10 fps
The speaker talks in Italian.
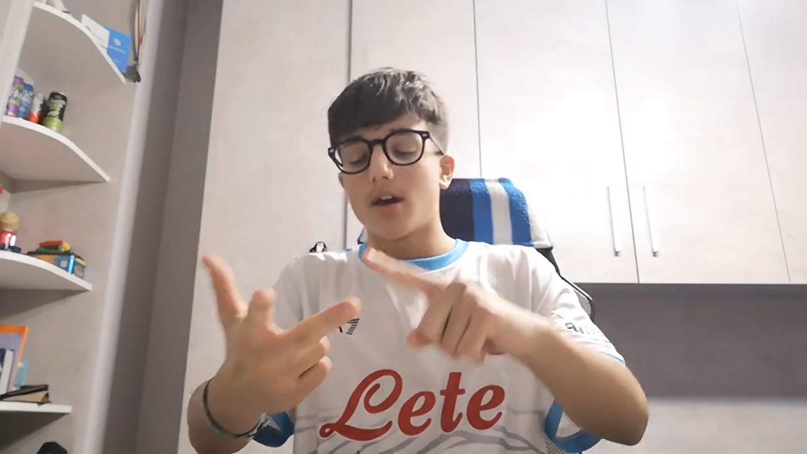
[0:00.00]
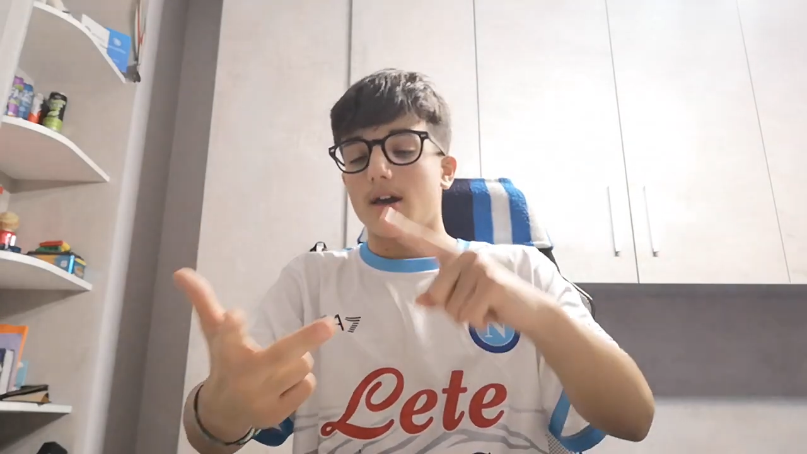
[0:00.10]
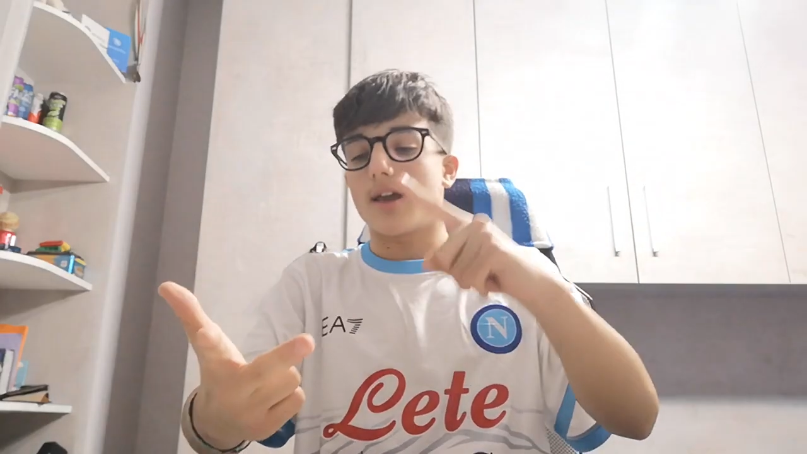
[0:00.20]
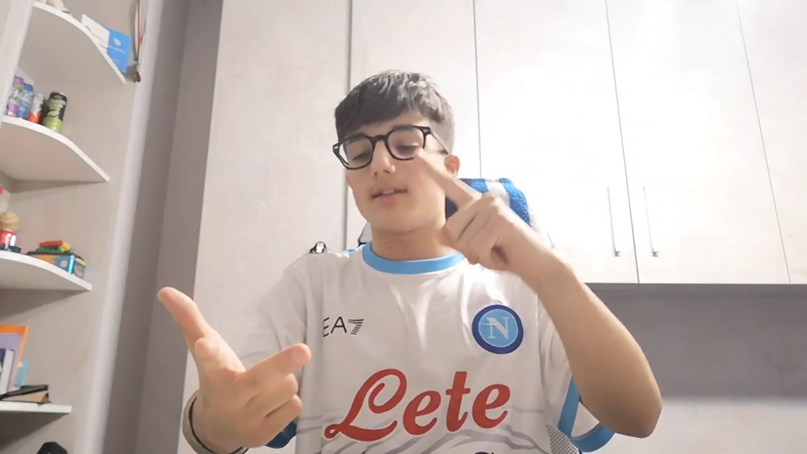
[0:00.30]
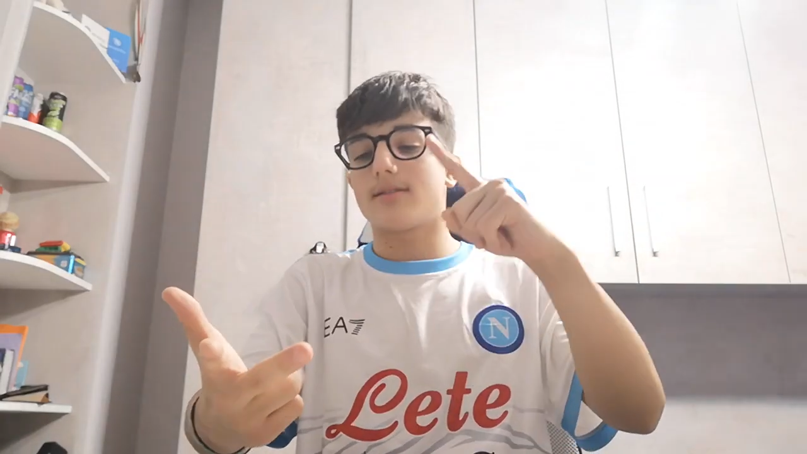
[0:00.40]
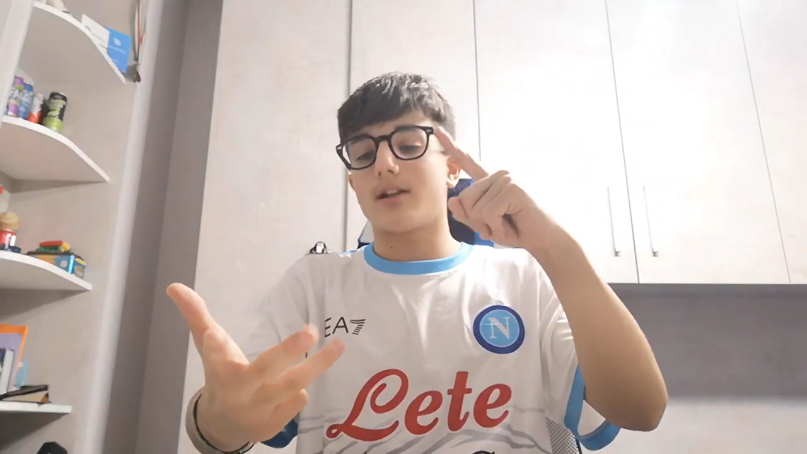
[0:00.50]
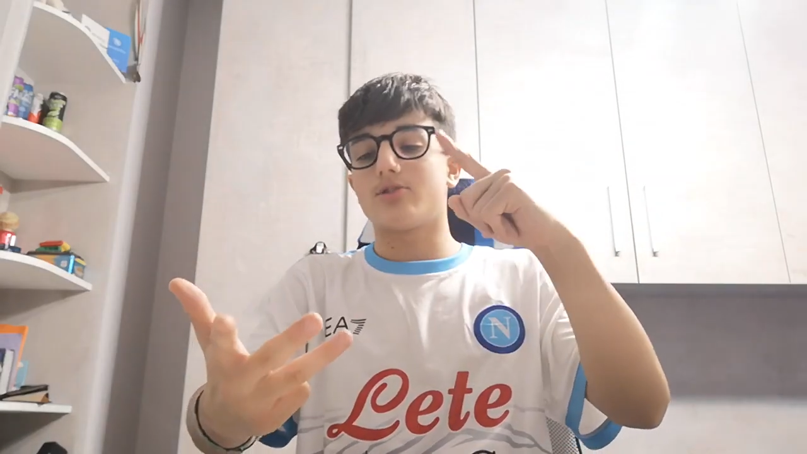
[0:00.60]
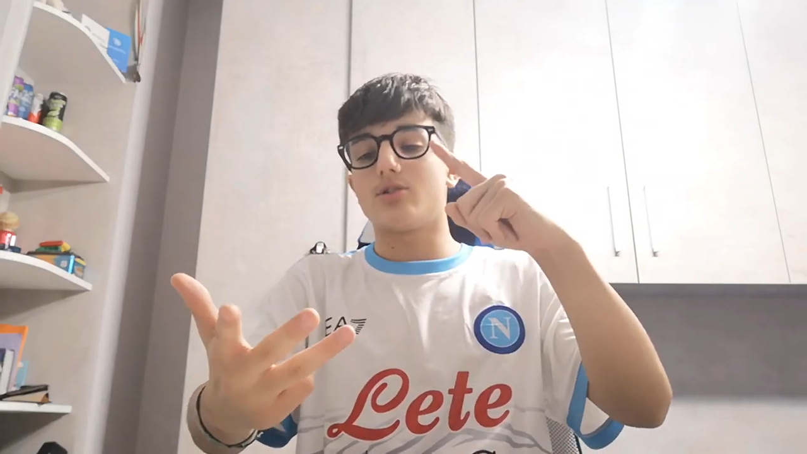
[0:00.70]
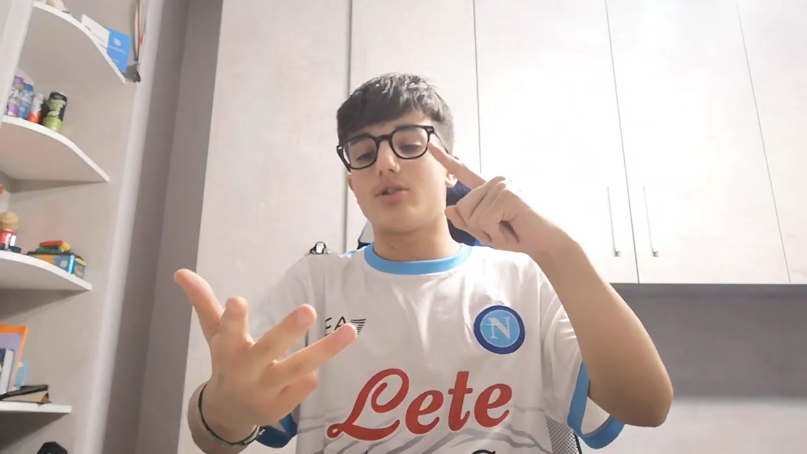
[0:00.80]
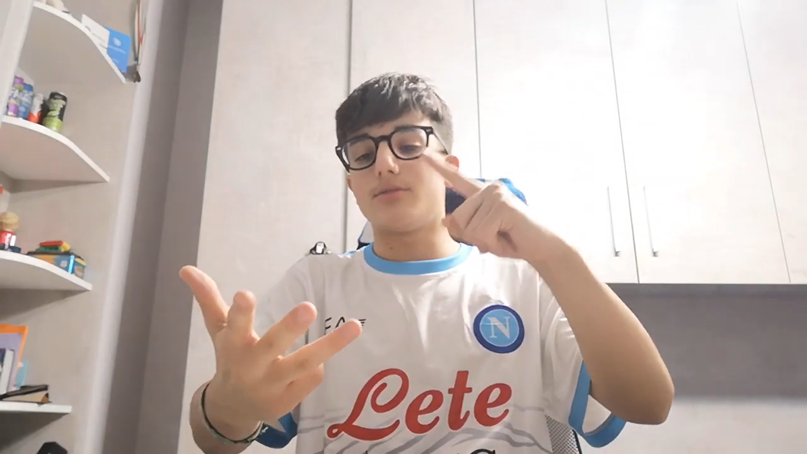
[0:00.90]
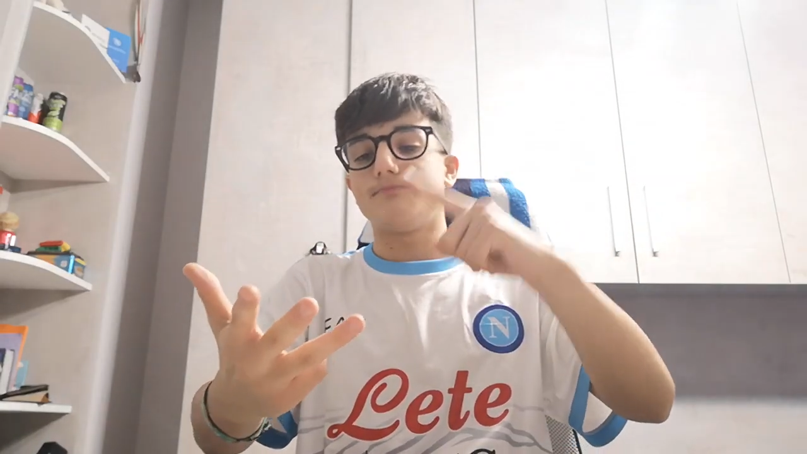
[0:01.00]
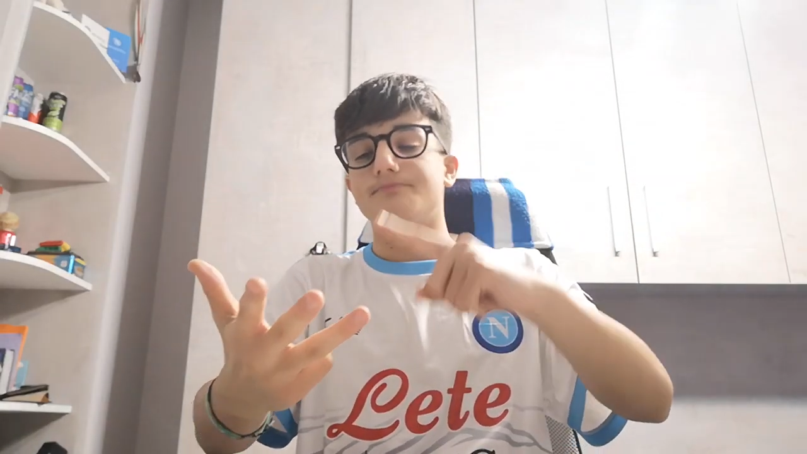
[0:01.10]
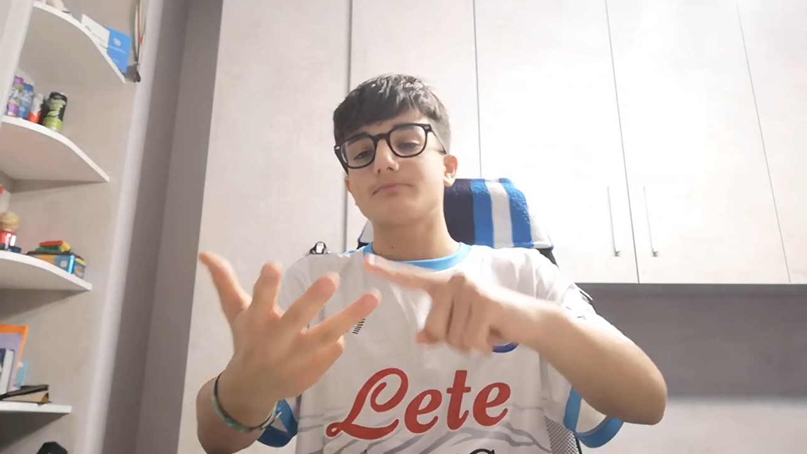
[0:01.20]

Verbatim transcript: è entrato mm,